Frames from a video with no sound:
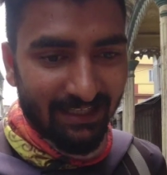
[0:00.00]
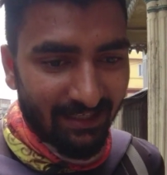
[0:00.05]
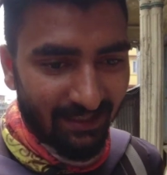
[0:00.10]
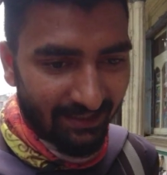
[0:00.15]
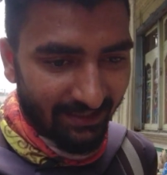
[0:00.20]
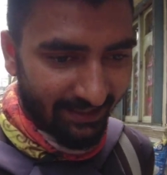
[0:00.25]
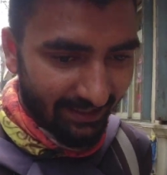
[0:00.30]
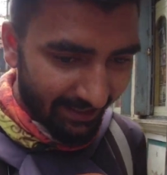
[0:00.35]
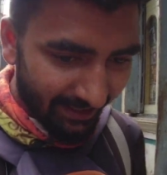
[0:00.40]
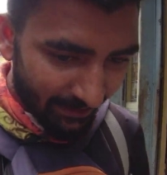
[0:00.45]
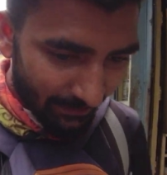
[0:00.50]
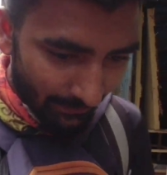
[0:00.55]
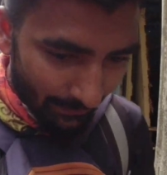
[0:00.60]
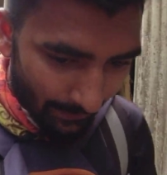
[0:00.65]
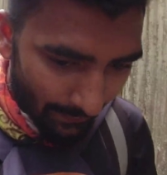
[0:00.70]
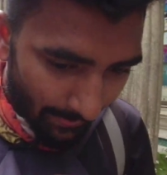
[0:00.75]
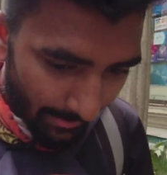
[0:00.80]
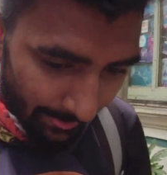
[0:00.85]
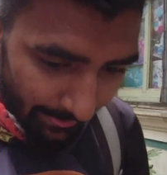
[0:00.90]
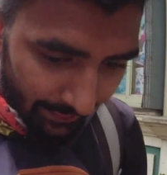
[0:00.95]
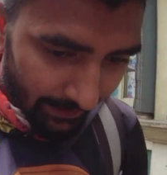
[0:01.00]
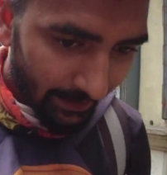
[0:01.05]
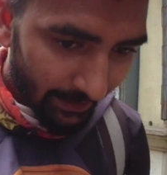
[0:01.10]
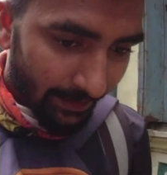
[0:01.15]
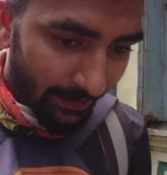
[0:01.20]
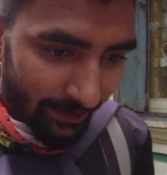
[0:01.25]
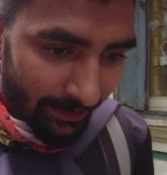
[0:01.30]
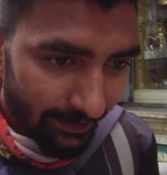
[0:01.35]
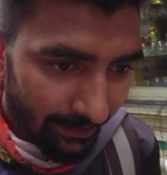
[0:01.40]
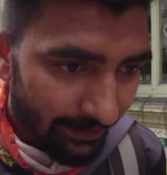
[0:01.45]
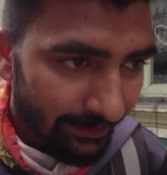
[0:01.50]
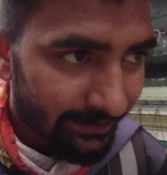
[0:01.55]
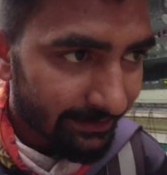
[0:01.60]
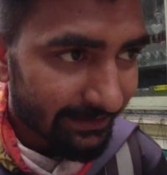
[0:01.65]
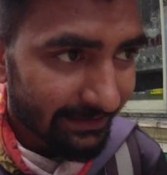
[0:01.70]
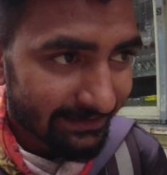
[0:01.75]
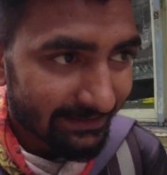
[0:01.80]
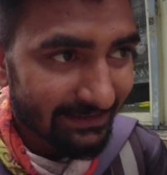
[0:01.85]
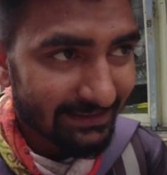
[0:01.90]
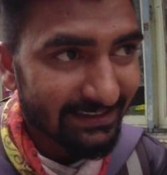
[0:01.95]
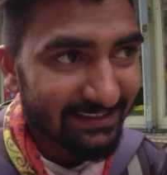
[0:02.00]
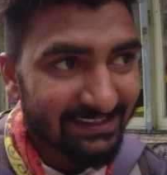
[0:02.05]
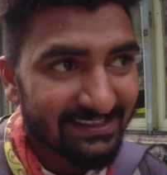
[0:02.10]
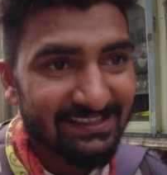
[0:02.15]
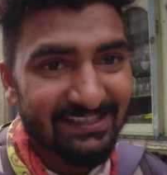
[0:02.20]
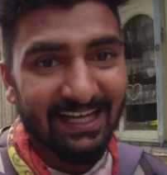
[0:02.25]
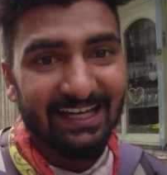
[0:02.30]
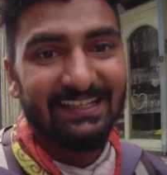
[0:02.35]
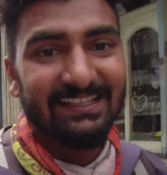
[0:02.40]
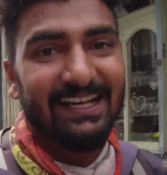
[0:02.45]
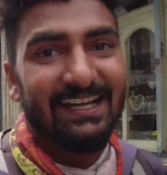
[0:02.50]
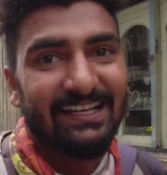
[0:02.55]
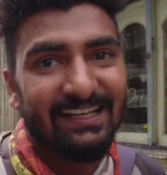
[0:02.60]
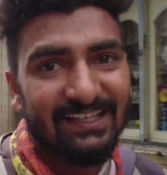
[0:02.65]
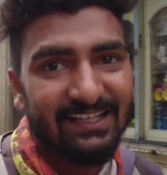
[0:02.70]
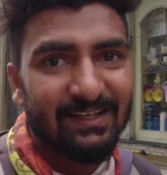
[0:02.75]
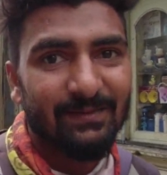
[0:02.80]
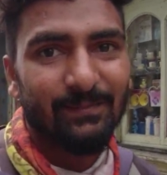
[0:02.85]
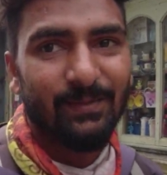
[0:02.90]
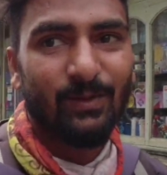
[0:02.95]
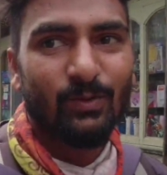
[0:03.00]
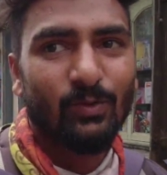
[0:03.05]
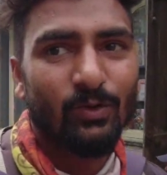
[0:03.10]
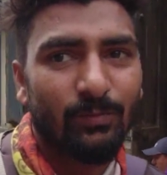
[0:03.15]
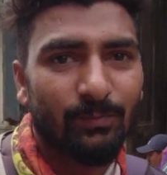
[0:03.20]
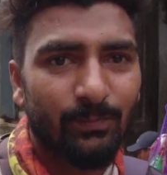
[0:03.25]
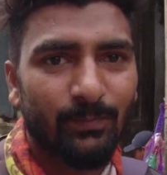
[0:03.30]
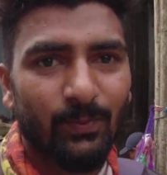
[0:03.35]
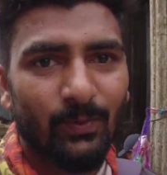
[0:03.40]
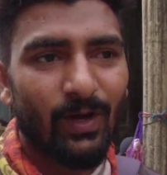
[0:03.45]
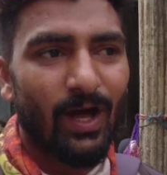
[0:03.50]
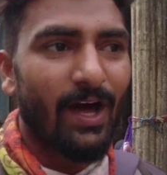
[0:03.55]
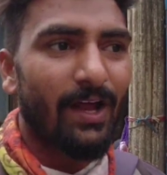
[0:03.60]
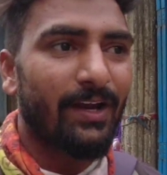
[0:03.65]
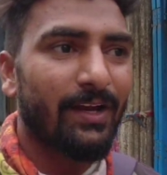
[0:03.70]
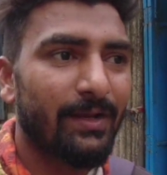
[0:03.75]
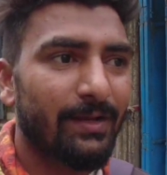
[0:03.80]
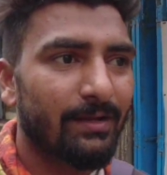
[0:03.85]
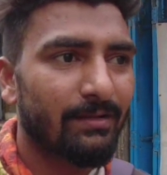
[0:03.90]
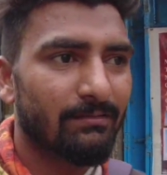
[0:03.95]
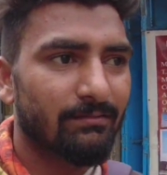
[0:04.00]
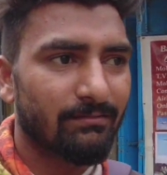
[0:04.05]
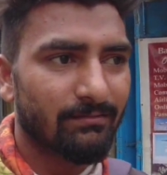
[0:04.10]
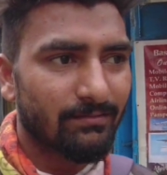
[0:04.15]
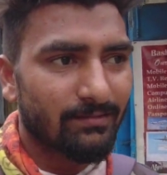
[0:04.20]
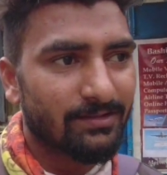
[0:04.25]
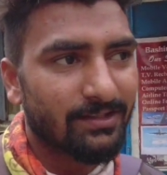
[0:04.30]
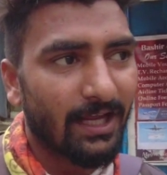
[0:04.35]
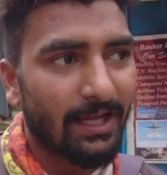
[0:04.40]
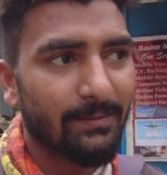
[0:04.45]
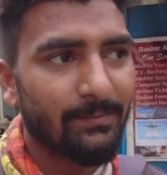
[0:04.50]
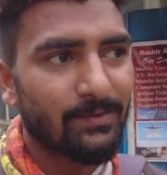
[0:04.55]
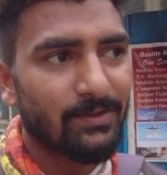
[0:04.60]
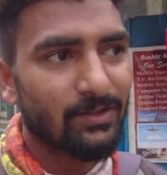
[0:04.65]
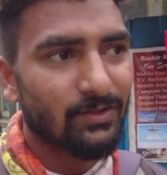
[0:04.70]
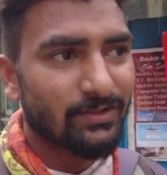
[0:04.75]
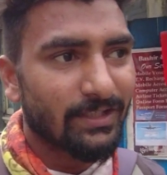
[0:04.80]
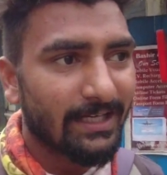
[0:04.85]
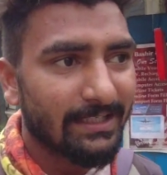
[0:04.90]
ऐसा लग रहा है जैसे कि चाइना के ना बिल्कुल पुराने टाइम जो